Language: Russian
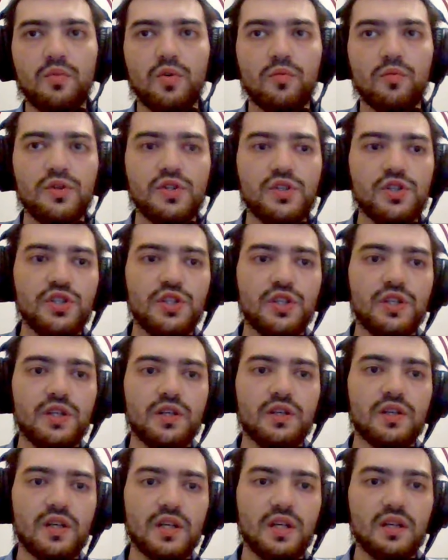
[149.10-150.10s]
при
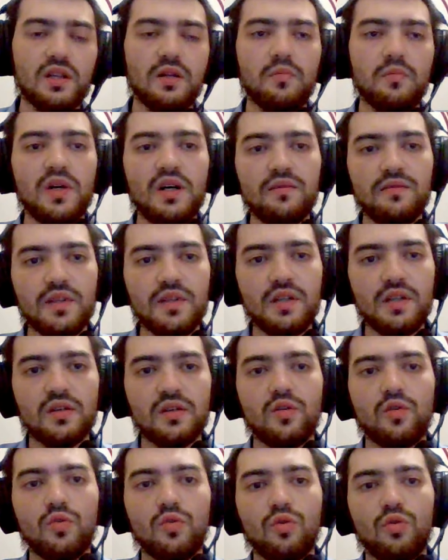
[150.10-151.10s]
помощи Gradle
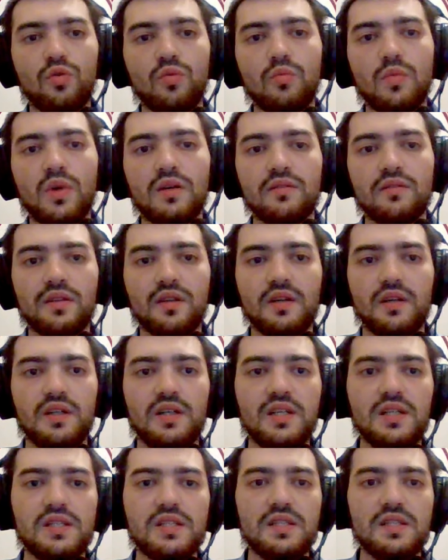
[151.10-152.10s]
Mavna. У
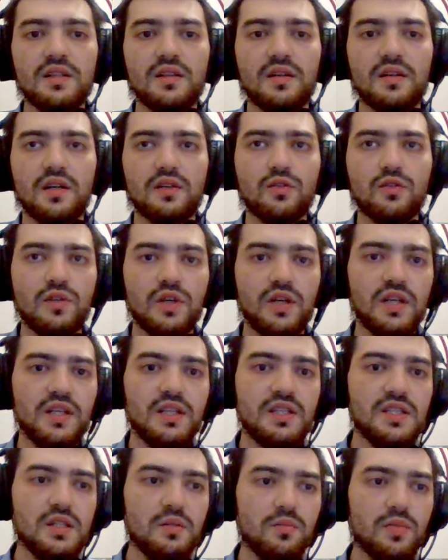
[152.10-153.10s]
Mavna есть готовый
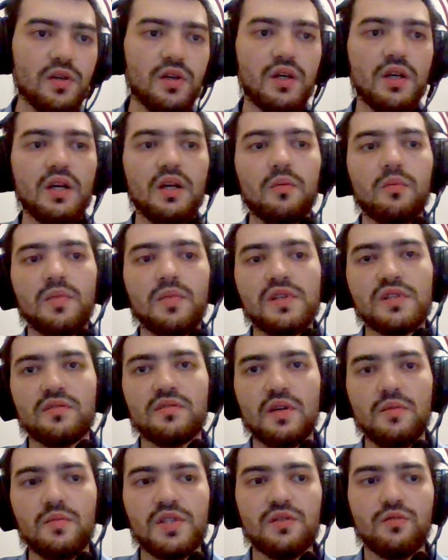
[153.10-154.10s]
архетип. Мы
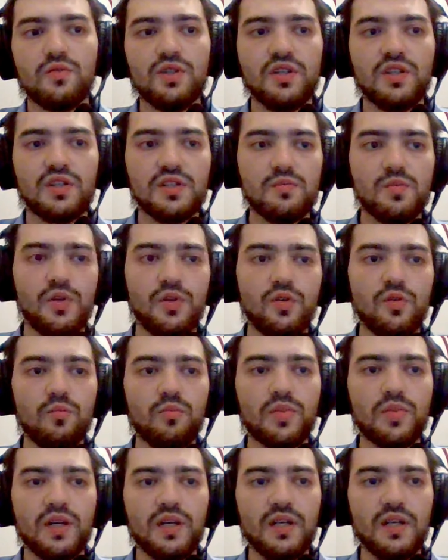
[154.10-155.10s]
с вами сегодня
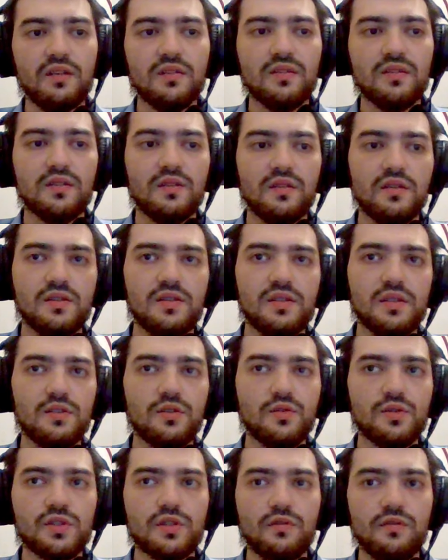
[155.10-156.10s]
разберем проект
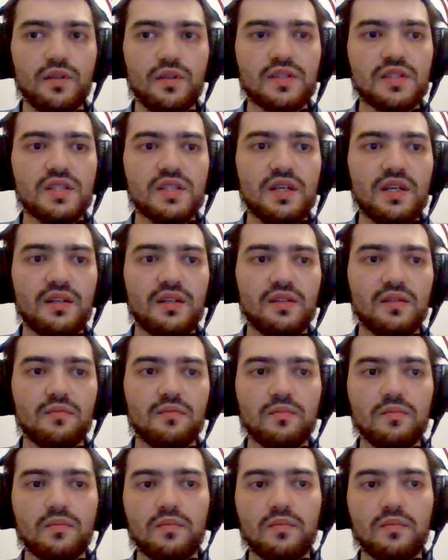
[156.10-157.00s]
Citrus Quick Start.